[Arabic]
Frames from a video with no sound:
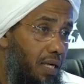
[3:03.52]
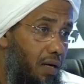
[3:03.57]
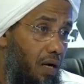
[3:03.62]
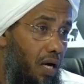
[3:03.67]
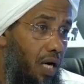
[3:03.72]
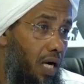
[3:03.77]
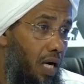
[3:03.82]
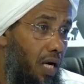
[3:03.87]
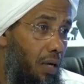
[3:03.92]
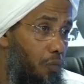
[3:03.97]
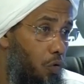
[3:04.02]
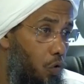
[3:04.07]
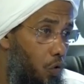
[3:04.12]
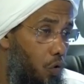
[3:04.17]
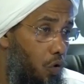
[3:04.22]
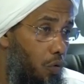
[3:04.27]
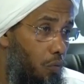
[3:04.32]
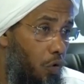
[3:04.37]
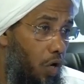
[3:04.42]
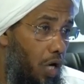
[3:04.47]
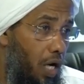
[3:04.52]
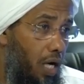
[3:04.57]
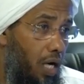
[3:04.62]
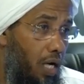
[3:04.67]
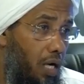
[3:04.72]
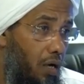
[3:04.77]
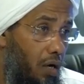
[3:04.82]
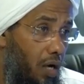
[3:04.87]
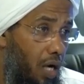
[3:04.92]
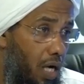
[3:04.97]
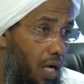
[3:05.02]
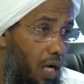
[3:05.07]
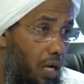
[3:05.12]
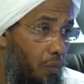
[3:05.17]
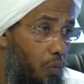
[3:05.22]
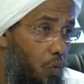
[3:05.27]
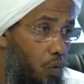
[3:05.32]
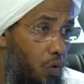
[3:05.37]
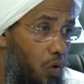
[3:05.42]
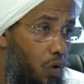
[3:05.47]
رغبوهم
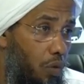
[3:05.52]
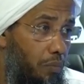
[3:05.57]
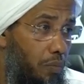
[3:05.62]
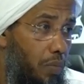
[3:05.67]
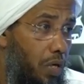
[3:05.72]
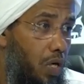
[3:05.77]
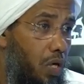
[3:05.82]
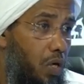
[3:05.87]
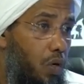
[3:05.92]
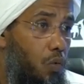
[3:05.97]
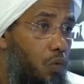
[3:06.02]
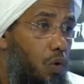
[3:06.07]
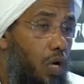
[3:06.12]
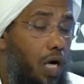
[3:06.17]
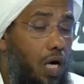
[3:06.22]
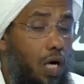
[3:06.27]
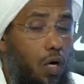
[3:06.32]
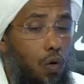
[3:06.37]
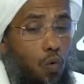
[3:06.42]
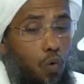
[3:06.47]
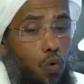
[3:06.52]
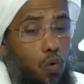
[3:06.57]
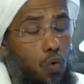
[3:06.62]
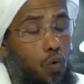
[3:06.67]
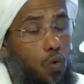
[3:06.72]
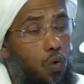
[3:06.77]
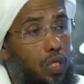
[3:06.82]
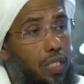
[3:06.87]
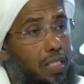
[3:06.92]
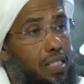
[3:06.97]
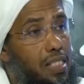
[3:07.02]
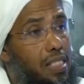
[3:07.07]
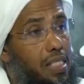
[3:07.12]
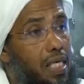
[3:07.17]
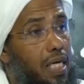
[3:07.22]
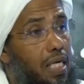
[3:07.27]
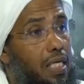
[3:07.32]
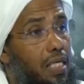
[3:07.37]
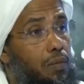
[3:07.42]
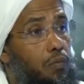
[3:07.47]
ورهبوهم وكل
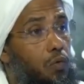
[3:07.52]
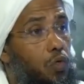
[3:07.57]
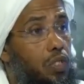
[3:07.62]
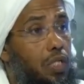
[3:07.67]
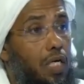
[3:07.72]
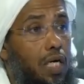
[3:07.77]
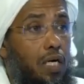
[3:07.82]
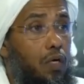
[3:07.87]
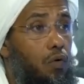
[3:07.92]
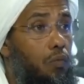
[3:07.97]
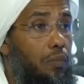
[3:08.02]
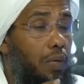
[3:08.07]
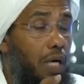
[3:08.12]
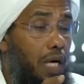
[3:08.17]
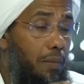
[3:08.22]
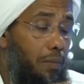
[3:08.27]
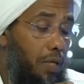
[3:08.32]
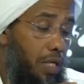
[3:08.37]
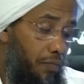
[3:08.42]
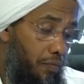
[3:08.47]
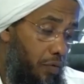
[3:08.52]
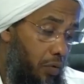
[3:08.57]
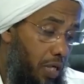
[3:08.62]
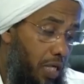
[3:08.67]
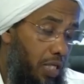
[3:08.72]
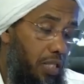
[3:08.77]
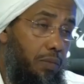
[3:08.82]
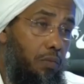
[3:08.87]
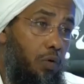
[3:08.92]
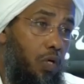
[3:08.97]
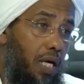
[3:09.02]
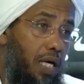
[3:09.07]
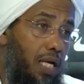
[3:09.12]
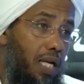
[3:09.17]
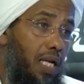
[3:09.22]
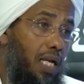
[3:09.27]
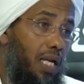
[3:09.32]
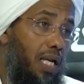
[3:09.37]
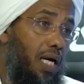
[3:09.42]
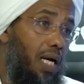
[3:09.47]
انسان مرتهن بعمله فواجب
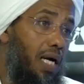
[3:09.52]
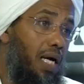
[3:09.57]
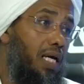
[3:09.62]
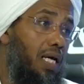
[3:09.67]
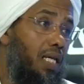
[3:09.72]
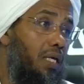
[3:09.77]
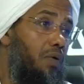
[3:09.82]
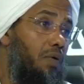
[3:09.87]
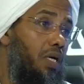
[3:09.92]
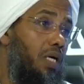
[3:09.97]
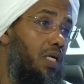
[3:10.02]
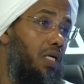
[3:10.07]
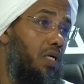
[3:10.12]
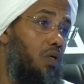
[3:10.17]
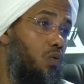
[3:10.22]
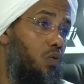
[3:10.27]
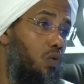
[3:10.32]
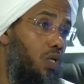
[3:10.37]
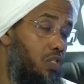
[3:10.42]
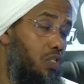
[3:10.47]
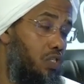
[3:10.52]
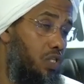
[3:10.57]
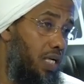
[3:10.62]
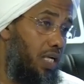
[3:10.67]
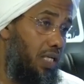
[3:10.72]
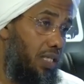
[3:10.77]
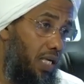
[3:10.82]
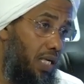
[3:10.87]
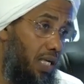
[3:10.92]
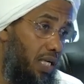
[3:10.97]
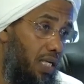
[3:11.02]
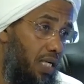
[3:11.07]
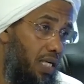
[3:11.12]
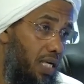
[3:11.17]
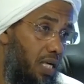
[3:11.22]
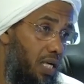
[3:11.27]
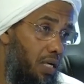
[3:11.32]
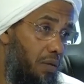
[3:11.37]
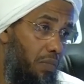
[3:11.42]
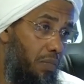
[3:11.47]
على العالم ان يكون صادعا
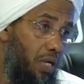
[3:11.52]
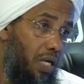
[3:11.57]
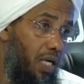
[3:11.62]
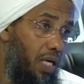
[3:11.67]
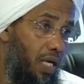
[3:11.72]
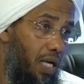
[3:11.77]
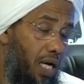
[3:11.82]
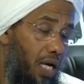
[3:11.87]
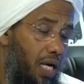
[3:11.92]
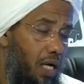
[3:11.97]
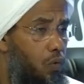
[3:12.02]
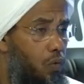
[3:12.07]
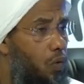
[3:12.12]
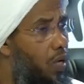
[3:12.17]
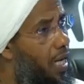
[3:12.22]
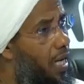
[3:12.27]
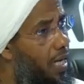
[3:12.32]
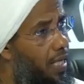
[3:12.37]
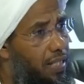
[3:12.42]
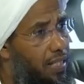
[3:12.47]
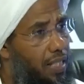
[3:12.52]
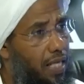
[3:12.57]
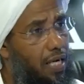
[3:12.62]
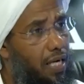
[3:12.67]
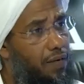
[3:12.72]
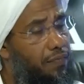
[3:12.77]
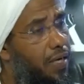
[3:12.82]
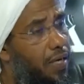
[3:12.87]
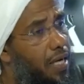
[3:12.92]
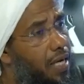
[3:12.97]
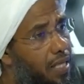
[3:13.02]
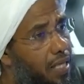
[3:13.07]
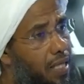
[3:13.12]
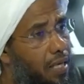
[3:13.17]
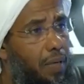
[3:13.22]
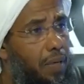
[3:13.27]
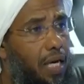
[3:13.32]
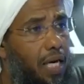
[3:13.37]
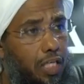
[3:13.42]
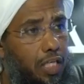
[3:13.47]
بالحق ولا يتنافى
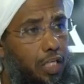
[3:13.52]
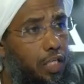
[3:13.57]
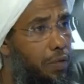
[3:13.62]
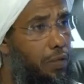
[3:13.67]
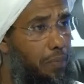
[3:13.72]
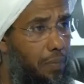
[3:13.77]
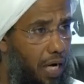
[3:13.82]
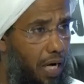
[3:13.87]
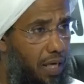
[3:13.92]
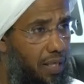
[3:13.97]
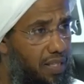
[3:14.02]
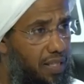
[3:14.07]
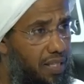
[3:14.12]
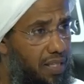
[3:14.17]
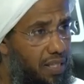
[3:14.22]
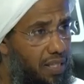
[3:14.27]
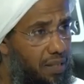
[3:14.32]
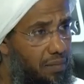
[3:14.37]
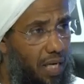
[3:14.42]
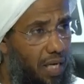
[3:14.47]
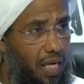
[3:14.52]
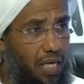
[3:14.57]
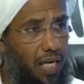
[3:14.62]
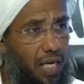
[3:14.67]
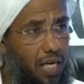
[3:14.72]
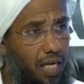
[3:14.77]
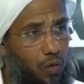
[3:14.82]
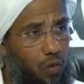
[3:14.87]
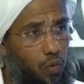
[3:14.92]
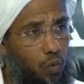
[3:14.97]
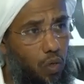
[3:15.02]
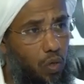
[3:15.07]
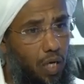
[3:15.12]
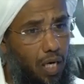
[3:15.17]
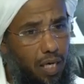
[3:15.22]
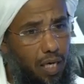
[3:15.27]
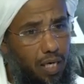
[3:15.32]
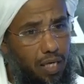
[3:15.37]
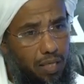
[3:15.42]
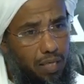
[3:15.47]
هذا مع الحكمه نعم. بأن لا
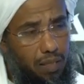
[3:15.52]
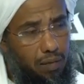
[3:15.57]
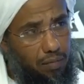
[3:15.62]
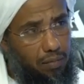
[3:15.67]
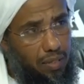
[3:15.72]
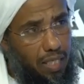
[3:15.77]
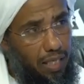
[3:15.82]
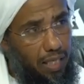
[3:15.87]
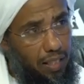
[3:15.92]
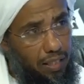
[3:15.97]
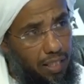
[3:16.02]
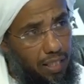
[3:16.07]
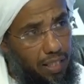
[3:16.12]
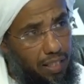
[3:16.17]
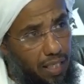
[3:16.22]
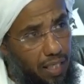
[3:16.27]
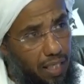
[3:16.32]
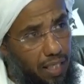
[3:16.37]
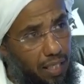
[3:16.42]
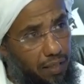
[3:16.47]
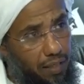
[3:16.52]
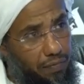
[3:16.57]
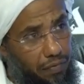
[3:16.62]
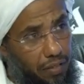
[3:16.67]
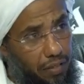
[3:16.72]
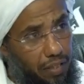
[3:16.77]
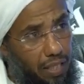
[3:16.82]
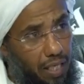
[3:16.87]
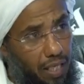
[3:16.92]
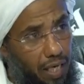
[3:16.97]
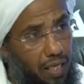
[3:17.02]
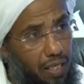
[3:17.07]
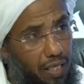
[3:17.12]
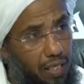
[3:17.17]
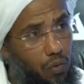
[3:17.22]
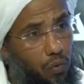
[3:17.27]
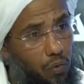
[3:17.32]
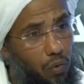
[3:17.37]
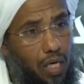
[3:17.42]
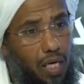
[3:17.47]
يكون داعيه فتنه
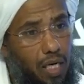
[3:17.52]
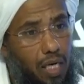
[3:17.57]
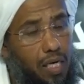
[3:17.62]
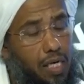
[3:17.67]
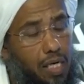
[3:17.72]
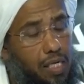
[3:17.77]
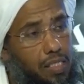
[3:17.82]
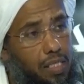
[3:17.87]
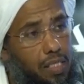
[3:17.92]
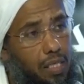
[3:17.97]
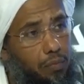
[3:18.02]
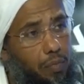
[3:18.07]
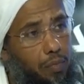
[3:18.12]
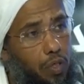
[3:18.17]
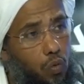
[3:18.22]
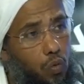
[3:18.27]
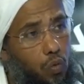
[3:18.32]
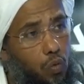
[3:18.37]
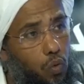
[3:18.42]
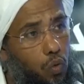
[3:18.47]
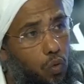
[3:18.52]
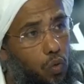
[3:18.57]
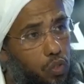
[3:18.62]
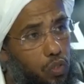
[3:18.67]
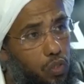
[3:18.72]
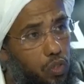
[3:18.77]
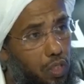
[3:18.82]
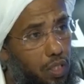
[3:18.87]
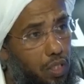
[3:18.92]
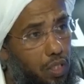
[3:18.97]
ولا رأسا من رؤوس